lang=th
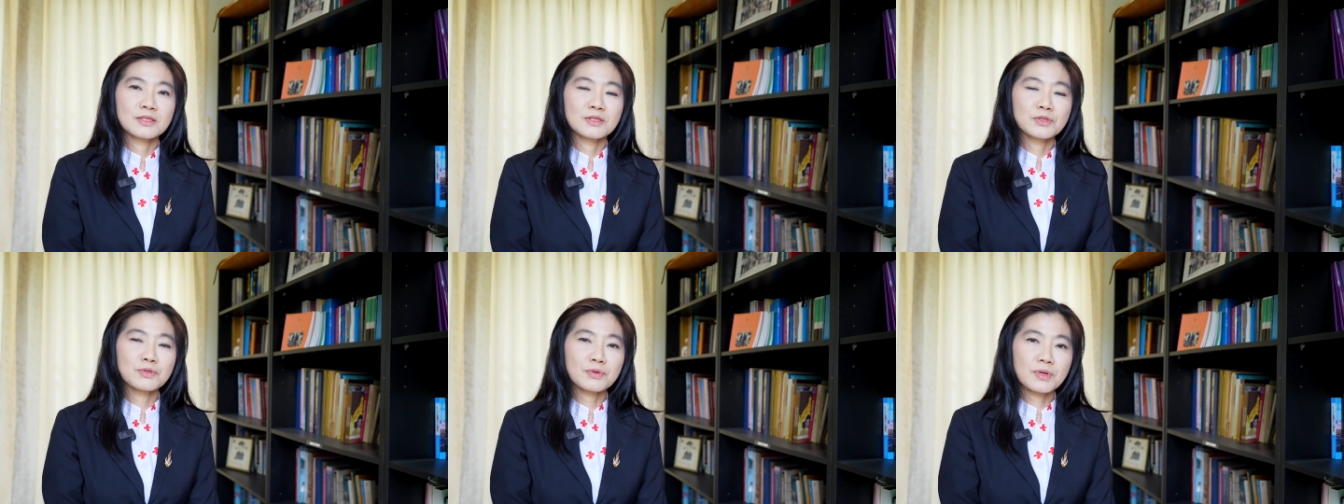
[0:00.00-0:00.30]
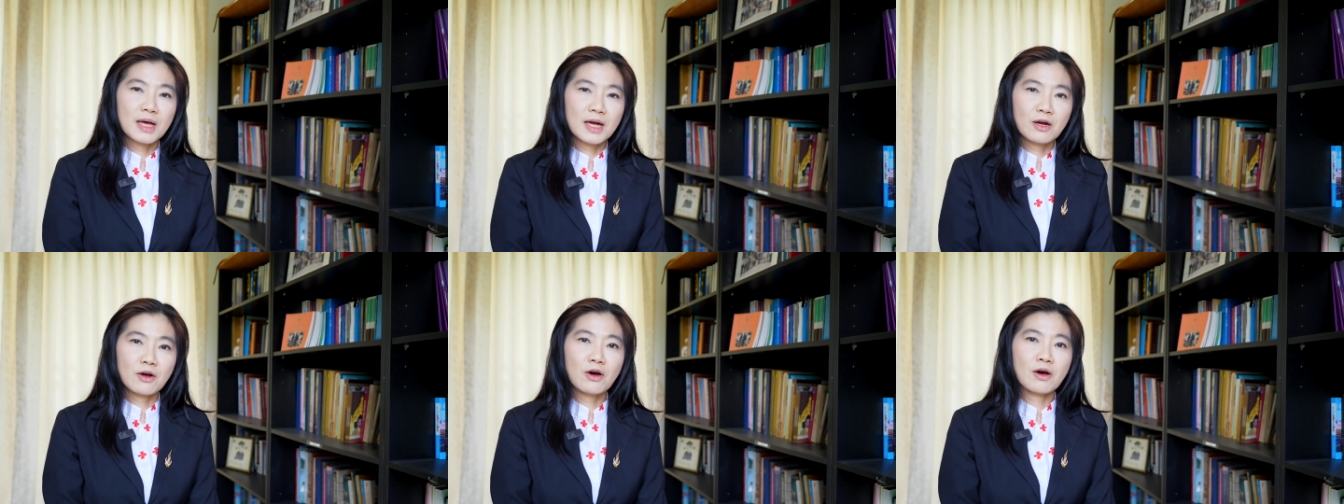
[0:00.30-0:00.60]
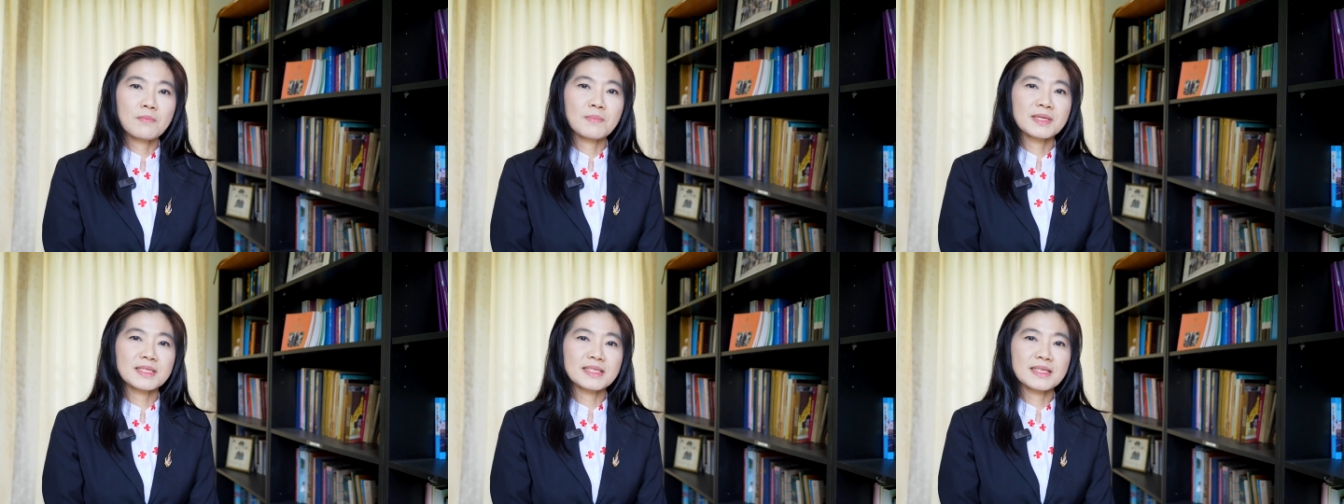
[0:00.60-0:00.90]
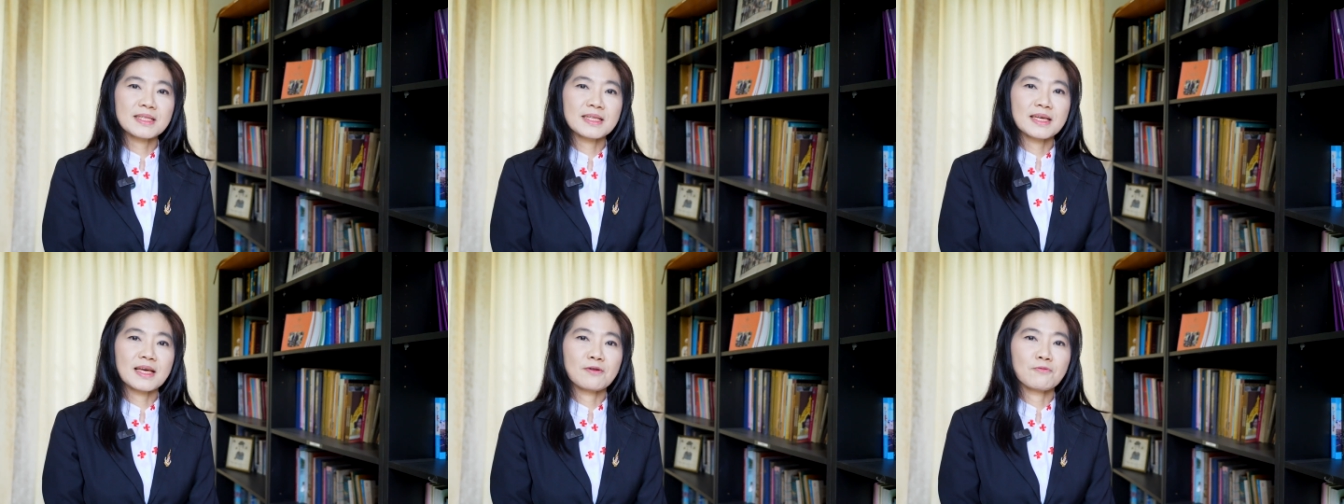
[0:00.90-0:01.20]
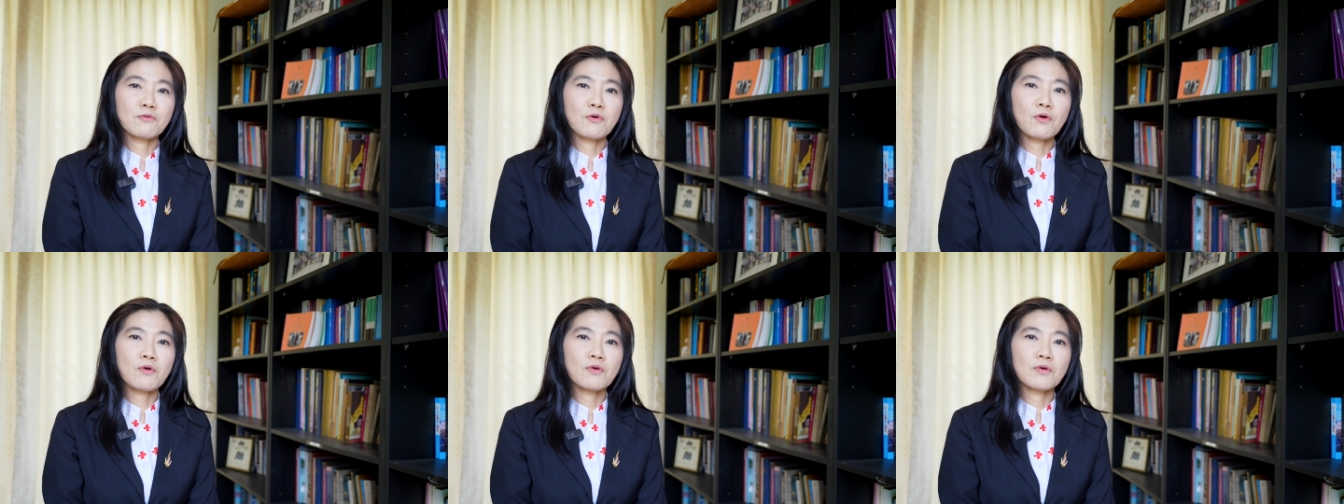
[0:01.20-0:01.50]
จุฬากรมาเสถียร
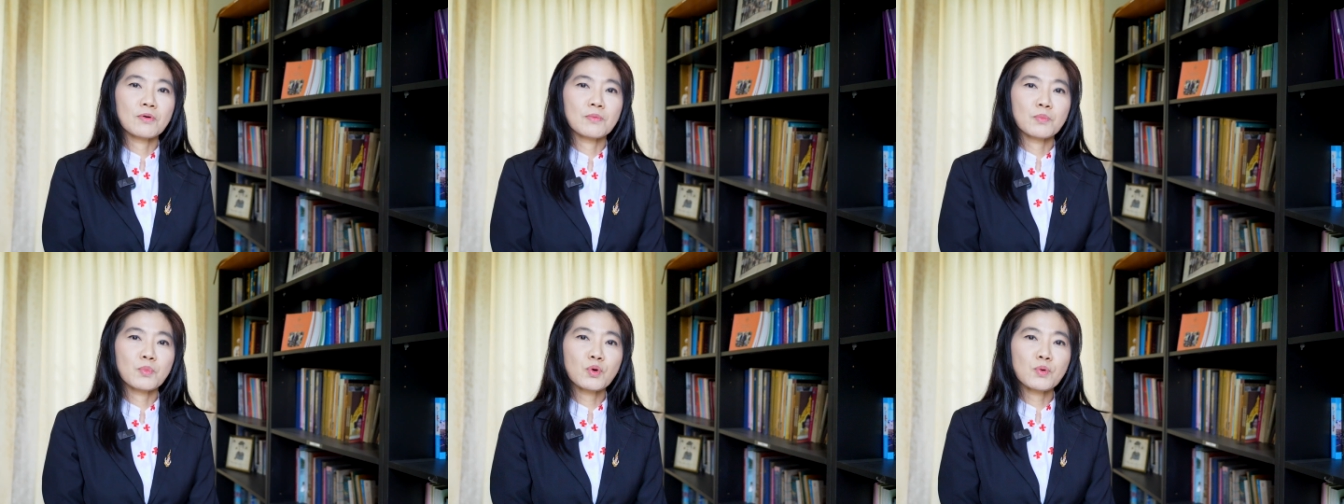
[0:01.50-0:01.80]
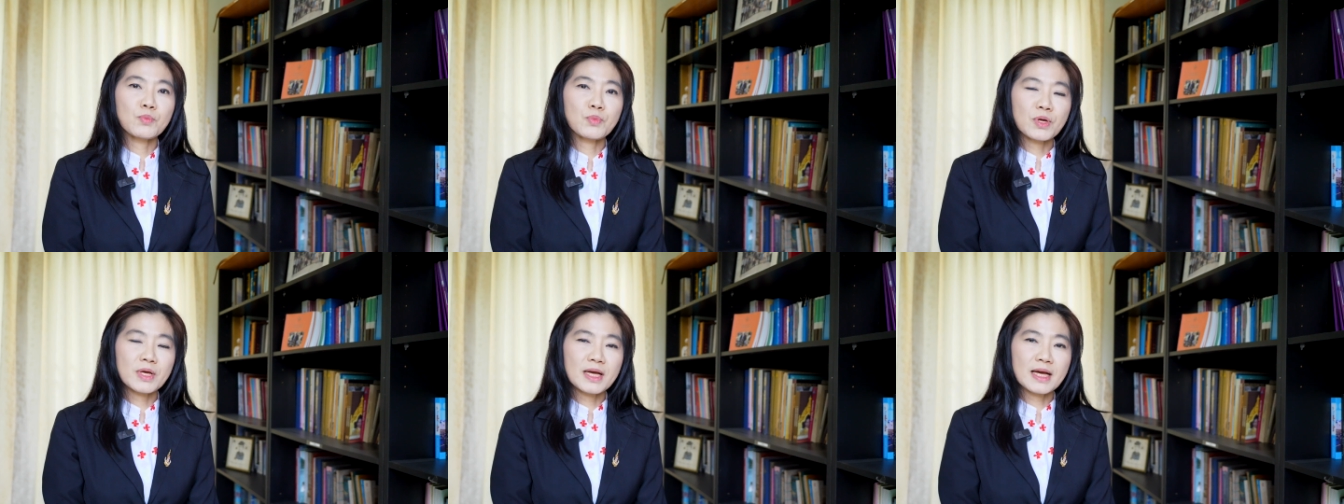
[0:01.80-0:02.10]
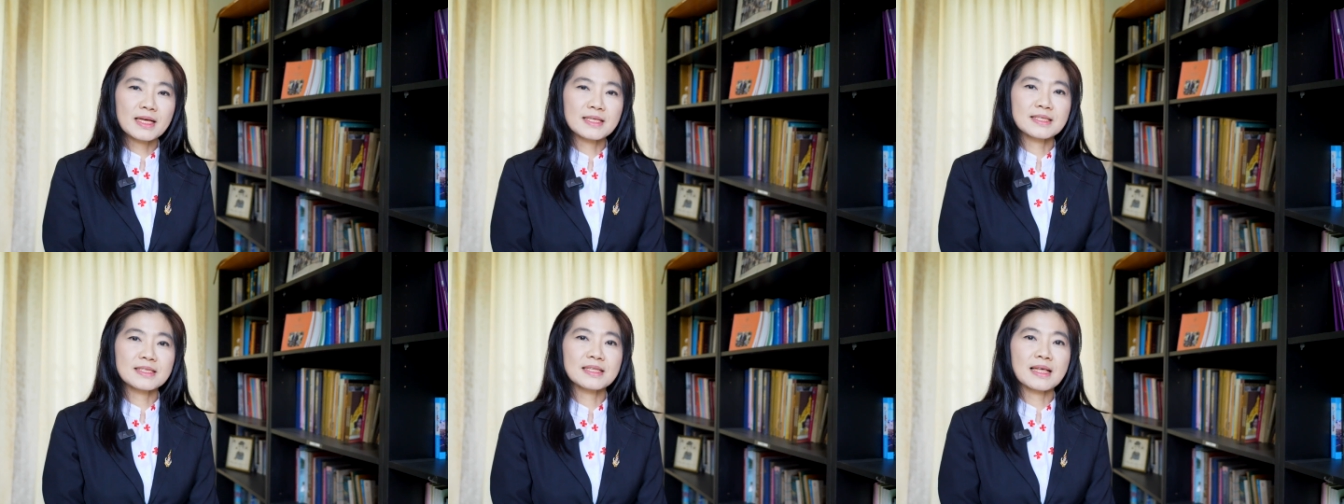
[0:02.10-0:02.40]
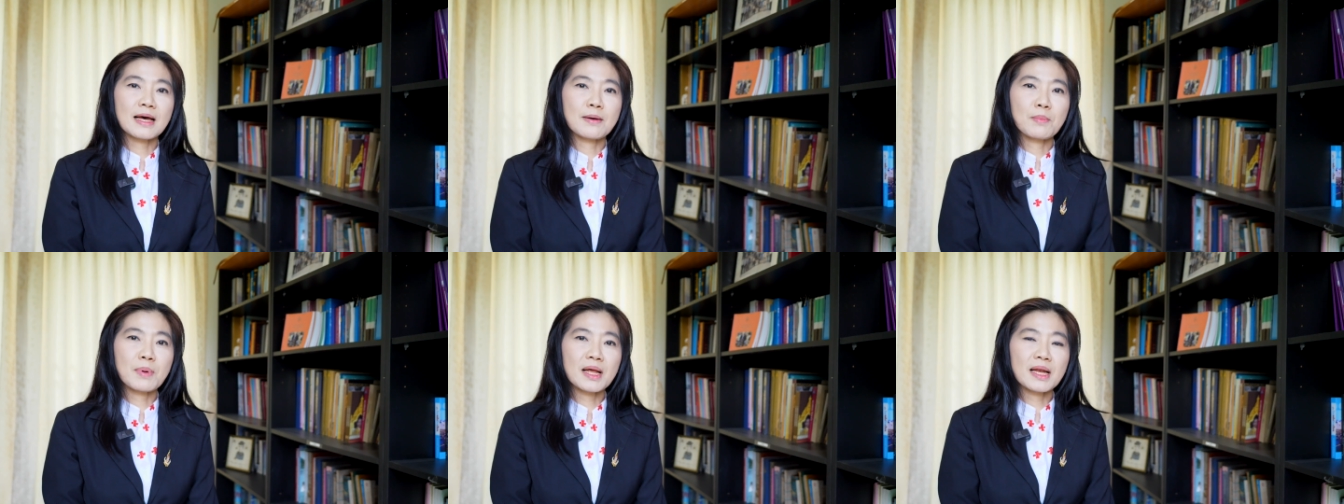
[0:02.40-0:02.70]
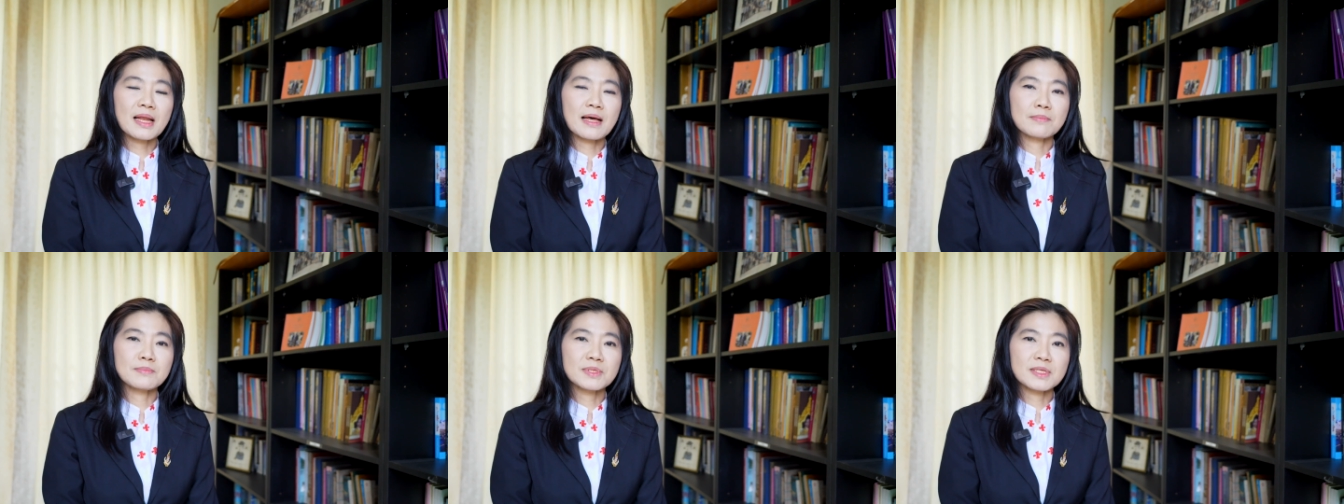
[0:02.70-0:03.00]
วงศ์ผู้อำนวยการสถาบัน
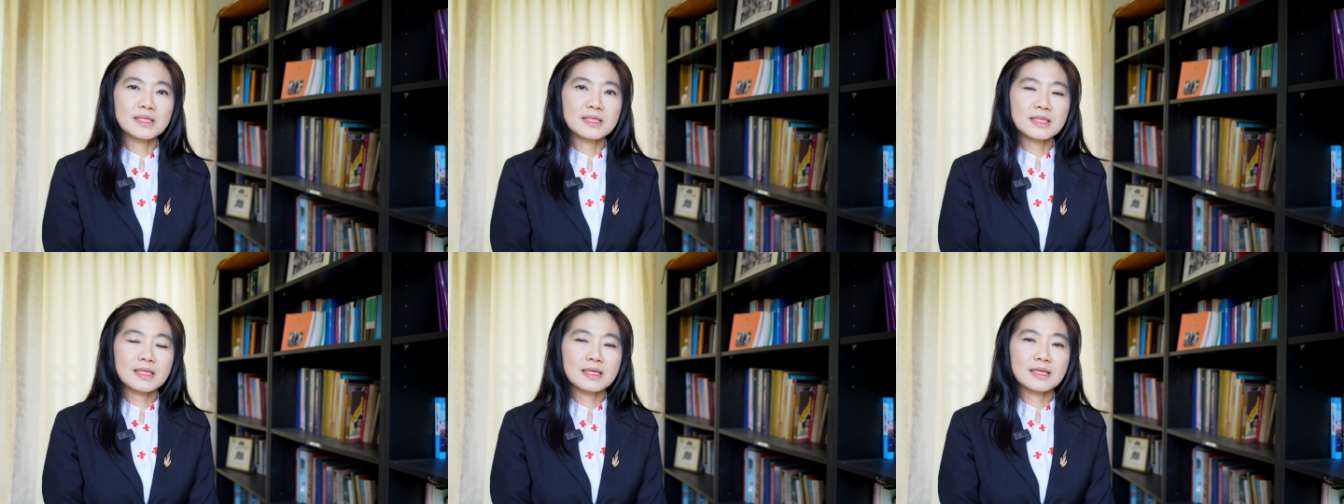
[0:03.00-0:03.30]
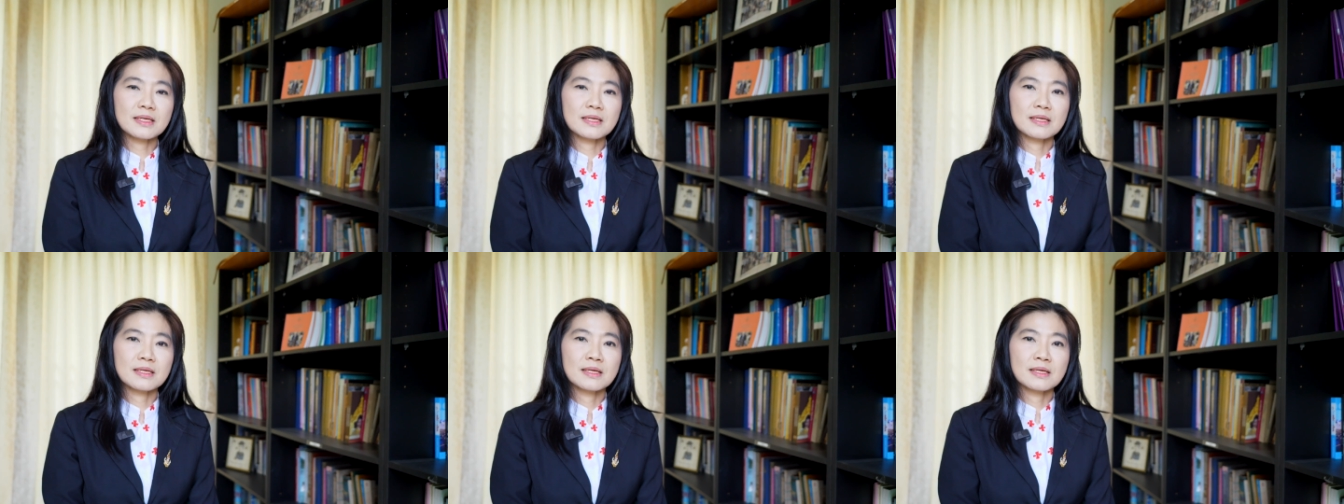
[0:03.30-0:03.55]
ลำจิตติ